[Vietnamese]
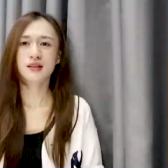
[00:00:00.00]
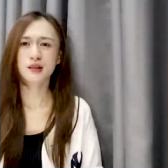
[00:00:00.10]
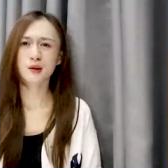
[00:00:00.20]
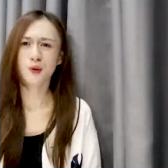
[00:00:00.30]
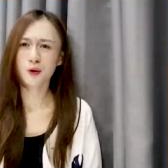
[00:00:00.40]

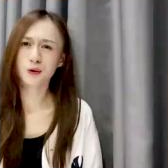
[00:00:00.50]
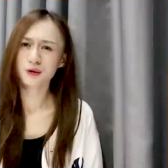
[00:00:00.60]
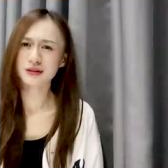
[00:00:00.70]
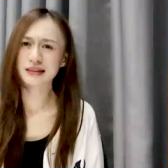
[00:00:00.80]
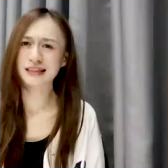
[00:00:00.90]
nhưng ở
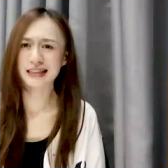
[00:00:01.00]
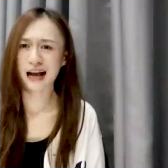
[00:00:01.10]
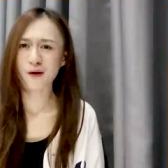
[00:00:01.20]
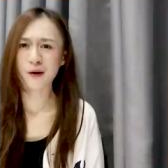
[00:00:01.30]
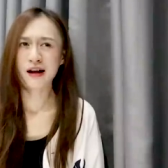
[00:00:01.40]
bonus thì
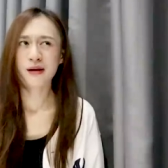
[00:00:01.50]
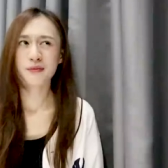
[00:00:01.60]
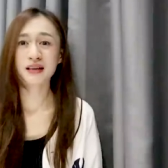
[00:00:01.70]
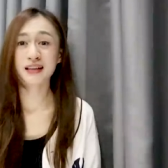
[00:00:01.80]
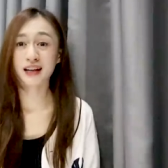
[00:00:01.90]
sao
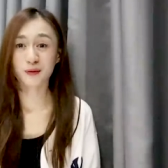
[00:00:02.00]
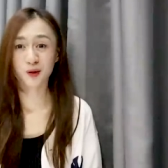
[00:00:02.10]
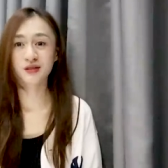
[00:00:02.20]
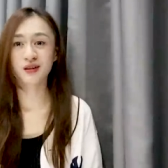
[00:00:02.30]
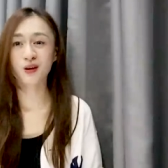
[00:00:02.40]
mình lại là
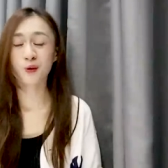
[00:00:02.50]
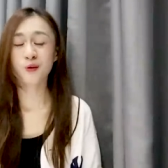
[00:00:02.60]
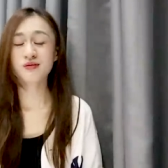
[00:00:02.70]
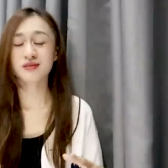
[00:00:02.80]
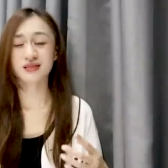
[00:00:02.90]
một đứa
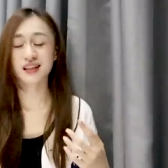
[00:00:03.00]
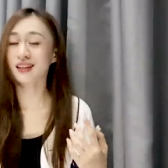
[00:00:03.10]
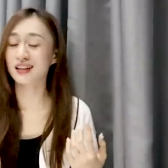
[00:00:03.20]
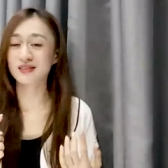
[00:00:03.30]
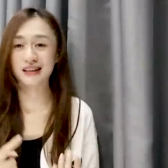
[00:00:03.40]
cũng rất
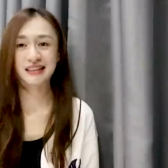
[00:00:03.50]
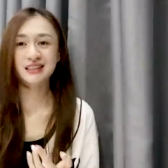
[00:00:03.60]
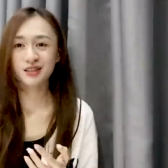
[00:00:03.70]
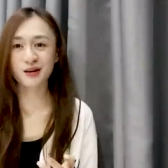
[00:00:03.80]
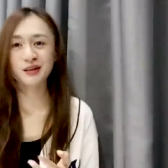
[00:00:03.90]
là lười
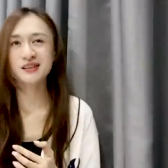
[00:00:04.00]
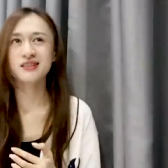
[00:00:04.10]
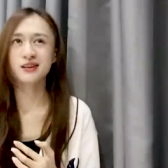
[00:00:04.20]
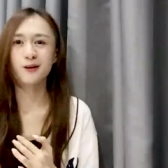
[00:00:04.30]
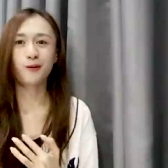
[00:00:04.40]
đi chơi
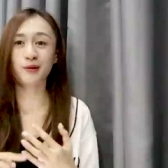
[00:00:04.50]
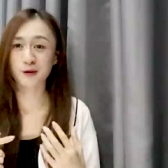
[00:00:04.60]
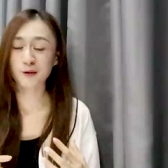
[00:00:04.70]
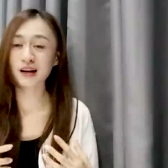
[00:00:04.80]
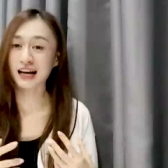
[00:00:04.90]
kiểu
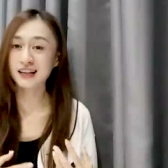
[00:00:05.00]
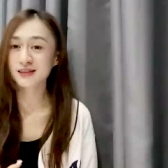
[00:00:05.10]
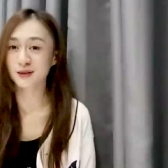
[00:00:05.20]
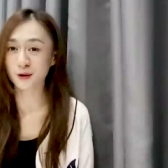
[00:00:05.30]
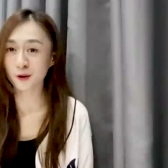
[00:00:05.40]
mình cũng khá là
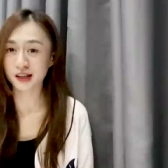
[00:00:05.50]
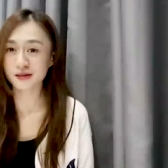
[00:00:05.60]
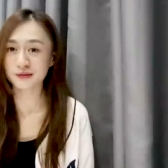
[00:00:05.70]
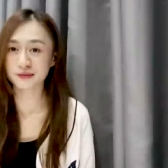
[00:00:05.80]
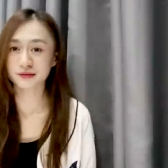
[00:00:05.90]
hướng nội
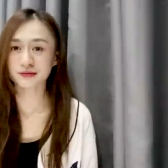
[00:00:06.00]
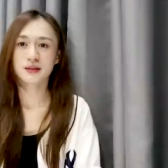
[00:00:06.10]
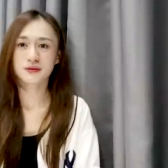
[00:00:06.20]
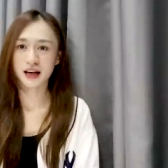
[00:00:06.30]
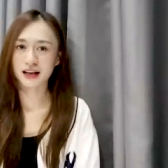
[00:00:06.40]
ấy
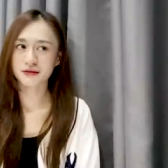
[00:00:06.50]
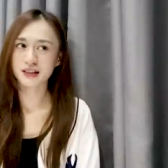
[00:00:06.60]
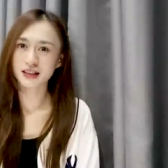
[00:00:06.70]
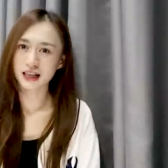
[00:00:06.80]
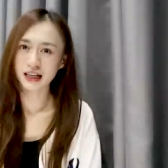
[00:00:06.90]
và
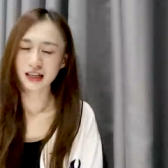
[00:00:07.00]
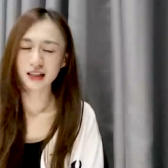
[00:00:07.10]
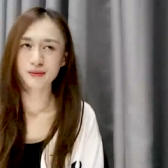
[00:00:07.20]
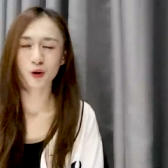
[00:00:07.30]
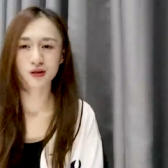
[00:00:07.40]
vì thế
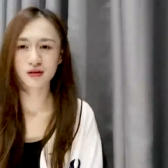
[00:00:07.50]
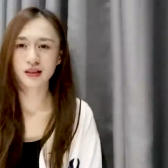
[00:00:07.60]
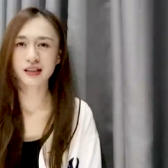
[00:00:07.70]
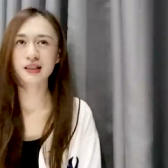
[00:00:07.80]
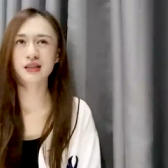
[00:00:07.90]
mọi
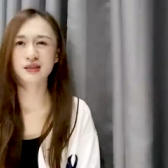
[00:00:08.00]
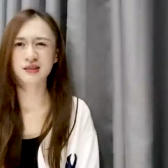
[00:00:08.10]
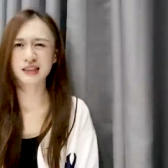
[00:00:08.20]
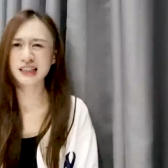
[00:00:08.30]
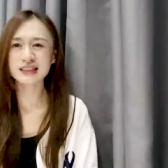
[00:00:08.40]
người ấy thì
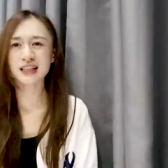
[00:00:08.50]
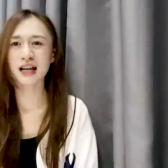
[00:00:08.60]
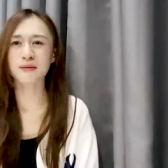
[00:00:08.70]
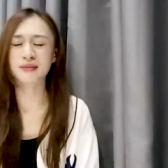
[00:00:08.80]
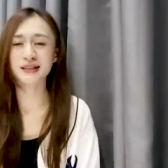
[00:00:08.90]
thường nghĩ rằng
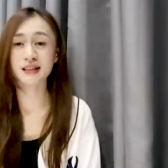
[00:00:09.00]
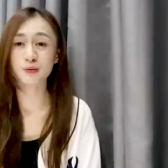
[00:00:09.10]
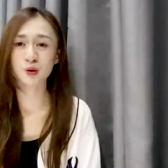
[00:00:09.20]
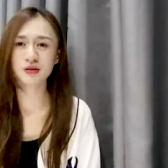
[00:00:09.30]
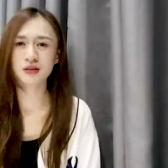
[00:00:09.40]
là mình là
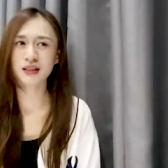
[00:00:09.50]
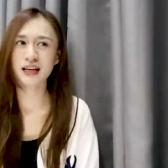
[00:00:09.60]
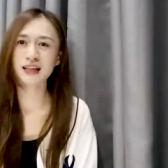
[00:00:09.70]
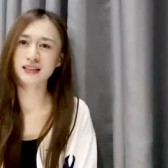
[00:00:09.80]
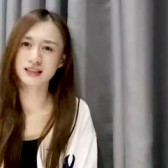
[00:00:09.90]
một đứa
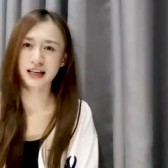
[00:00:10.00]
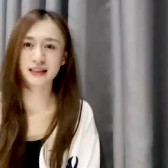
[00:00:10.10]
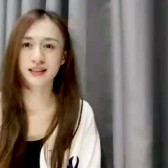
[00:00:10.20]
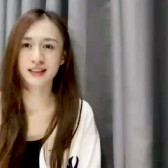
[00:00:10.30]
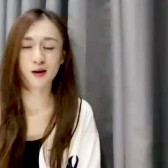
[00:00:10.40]
khá là chảnh
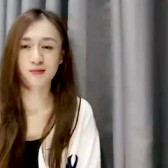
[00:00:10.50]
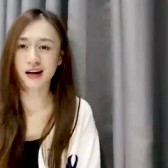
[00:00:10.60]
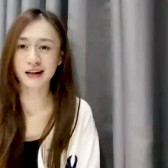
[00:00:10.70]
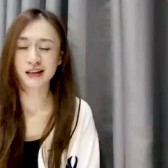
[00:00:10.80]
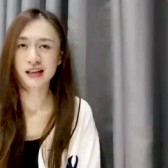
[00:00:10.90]
này đỏng
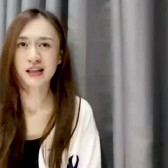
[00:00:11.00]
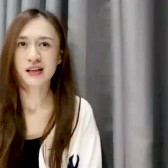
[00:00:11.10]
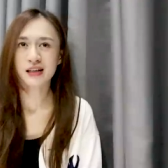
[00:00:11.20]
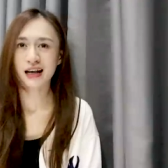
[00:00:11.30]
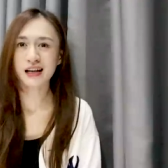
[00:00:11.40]
đạch
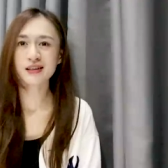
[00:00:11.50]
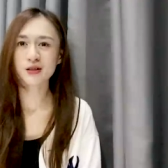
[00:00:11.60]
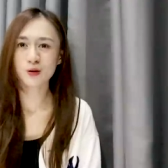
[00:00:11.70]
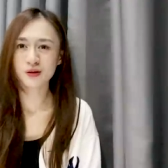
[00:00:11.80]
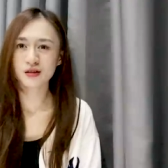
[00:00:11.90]
khá là
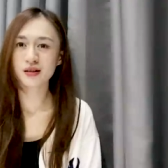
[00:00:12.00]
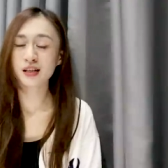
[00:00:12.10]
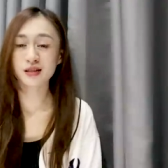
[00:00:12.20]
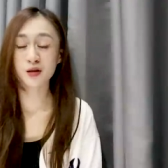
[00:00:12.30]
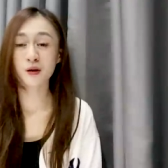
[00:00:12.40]
nhiều
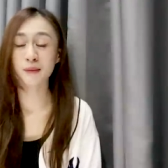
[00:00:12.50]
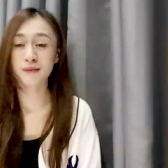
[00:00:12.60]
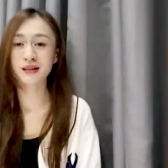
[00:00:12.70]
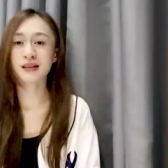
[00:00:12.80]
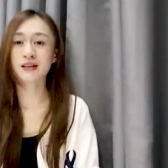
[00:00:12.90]
người lần đầu
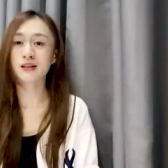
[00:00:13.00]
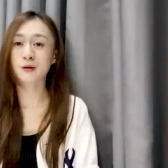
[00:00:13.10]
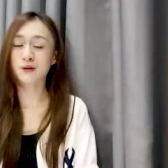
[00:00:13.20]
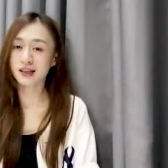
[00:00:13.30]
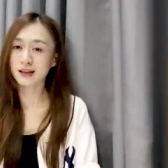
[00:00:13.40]
gặp mình ấy thì
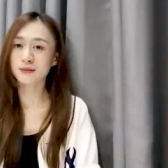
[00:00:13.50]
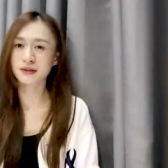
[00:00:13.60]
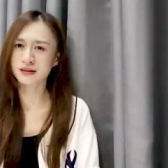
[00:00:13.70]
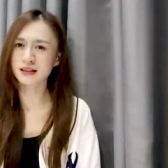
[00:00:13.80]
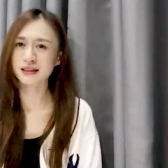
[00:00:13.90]
đều nghĩ là
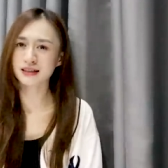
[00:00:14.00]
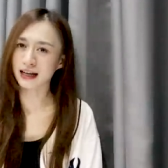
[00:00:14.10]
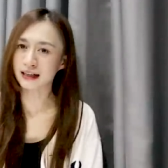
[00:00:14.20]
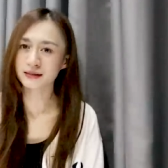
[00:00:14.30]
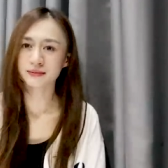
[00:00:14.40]
mình rất là
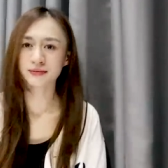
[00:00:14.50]
chảnh